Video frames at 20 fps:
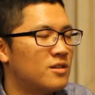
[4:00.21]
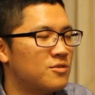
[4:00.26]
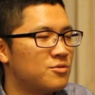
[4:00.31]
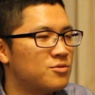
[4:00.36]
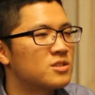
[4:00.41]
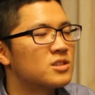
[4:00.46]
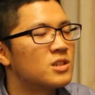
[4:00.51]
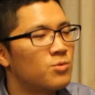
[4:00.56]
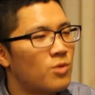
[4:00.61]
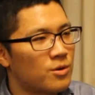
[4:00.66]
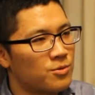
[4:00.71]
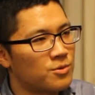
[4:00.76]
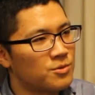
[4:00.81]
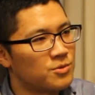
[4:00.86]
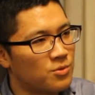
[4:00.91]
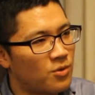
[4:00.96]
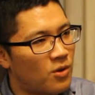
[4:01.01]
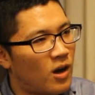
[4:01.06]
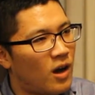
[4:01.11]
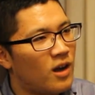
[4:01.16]
尤其是跟外国人
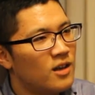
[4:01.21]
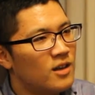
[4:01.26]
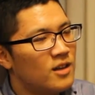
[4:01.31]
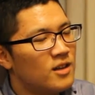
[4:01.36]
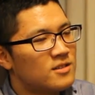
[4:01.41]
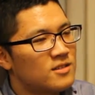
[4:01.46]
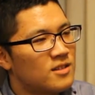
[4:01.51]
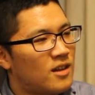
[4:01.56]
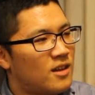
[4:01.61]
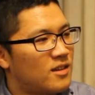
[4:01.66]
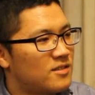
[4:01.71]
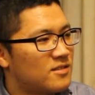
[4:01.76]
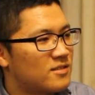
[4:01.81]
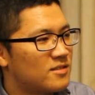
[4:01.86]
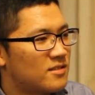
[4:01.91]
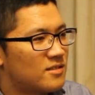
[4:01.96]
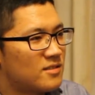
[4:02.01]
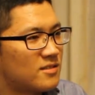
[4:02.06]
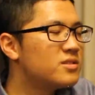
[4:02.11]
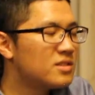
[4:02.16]
说话。那
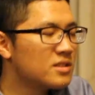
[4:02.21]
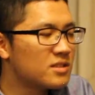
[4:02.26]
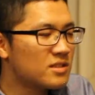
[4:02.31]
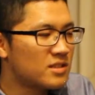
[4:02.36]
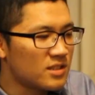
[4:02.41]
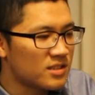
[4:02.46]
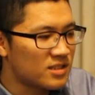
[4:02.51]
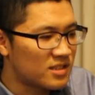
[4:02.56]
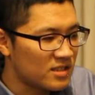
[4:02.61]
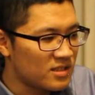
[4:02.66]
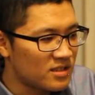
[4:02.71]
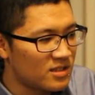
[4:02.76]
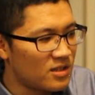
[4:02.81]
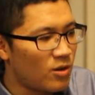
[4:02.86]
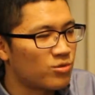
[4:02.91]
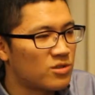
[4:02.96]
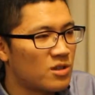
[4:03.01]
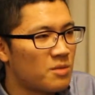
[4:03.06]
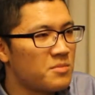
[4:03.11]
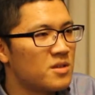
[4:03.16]
而这这个经验
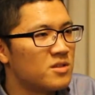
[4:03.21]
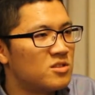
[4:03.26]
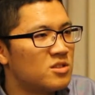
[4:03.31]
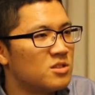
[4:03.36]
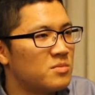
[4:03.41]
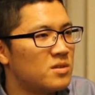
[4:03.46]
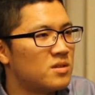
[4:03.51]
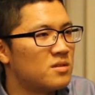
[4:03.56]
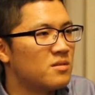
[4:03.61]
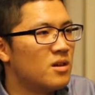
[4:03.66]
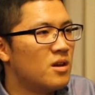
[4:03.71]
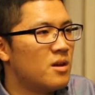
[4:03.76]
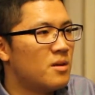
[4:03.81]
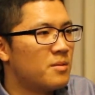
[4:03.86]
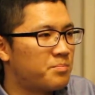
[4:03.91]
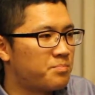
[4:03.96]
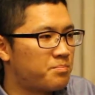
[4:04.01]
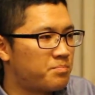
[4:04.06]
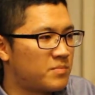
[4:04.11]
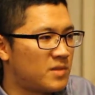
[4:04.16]
让我在面试里面
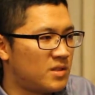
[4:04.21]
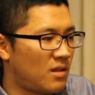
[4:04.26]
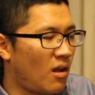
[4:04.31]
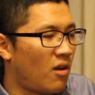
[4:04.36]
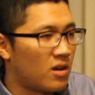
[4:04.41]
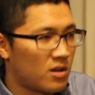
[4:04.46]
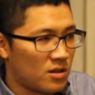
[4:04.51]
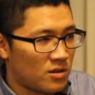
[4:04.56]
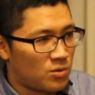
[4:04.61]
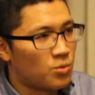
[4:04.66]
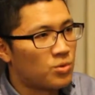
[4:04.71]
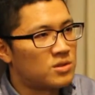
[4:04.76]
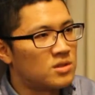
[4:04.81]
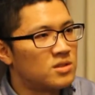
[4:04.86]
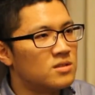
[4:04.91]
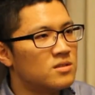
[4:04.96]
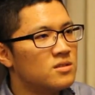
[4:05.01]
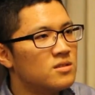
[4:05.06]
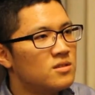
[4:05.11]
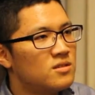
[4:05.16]
提到了很多
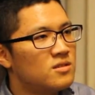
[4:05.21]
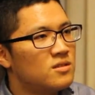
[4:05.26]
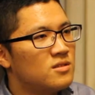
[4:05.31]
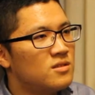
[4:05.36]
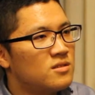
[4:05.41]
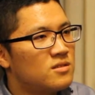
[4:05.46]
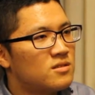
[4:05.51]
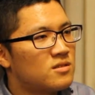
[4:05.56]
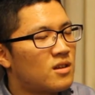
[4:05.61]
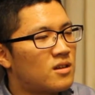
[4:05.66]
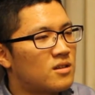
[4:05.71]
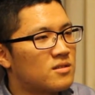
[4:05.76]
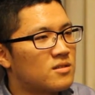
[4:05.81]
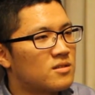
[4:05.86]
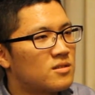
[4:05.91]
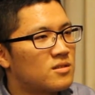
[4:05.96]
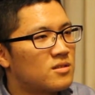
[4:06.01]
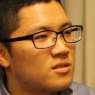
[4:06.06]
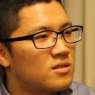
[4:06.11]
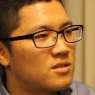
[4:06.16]
次，那
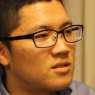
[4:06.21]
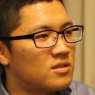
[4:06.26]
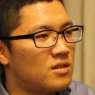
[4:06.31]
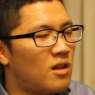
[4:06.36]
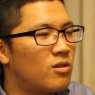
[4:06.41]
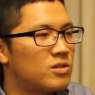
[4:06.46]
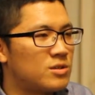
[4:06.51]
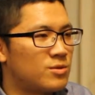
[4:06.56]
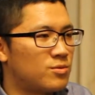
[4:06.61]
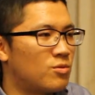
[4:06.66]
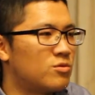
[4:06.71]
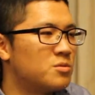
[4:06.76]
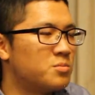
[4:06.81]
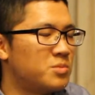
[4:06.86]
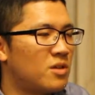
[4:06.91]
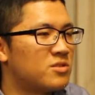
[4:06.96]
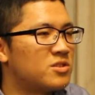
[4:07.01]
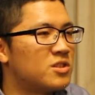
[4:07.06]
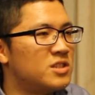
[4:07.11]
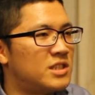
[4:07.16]
得到的结果都是比
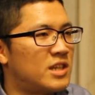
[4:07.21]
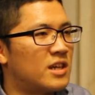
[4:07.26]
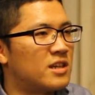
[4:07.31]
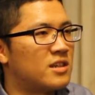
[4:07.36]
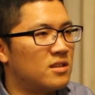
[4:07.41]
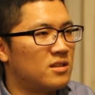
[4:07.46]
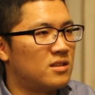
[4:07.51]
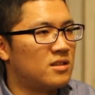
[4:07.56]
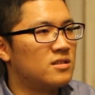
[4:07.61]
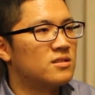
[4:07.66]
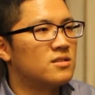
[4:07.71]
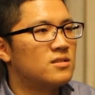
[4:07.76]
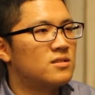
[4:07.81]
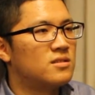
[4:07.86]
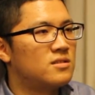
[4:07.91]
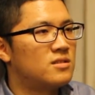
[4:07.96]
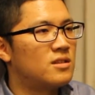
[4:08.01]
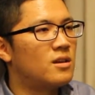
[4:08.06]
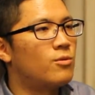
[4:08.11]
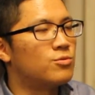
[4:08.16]
较正向肯定的。
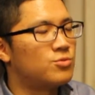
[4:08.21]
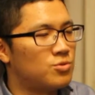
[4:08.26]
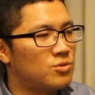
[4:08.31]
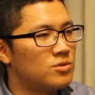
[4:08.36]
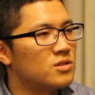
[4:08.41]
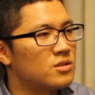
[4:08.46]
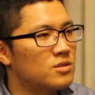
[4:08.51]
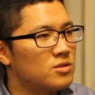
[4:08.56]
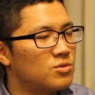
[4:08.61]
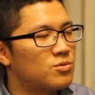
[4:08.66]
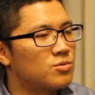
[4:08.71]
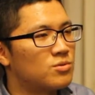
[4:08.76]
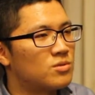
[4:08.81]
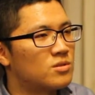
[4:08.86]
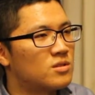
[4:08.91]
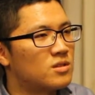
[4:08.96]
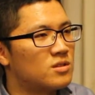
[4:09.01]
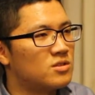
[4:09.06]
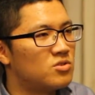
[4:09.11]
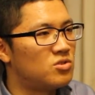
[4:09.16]
那我觉得这个就
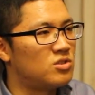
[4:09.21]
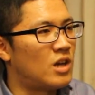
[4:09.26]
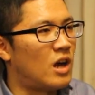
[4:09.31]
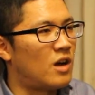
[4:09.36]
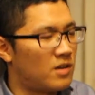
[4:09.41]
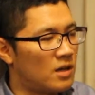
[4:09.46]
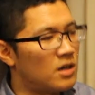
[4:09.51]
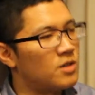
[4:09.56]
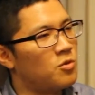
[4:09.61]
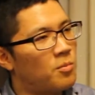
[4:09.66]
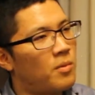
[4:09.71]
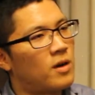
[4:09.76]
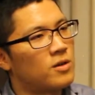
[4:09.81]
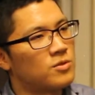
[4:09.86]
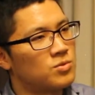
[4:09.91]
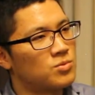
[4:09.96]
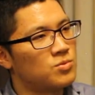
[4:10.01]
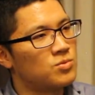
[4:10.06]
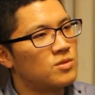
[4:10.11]
跟职涯很有帮助。